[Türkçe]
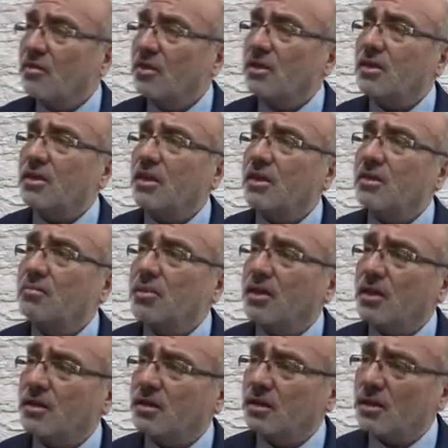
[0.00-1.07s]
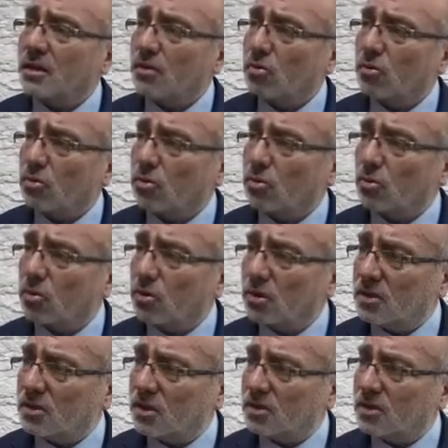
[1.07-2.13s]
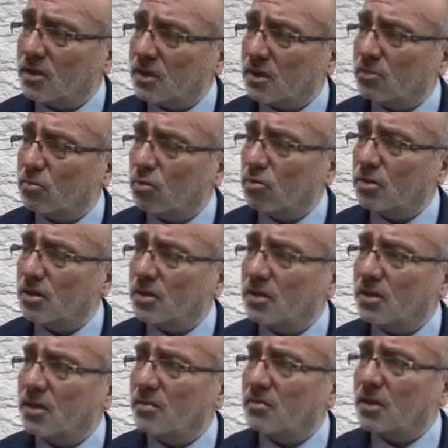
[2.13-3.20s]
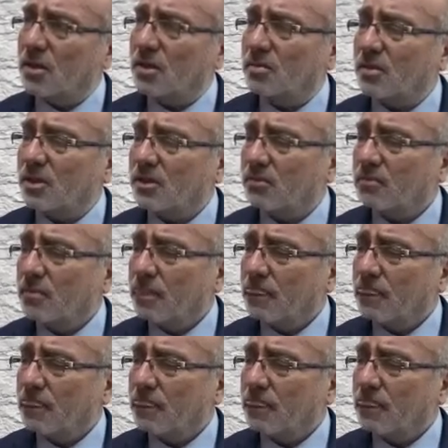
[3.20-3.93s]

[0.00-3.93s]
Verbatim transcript: ve diğer planlanan organize sanayi bölgeleriyle beraber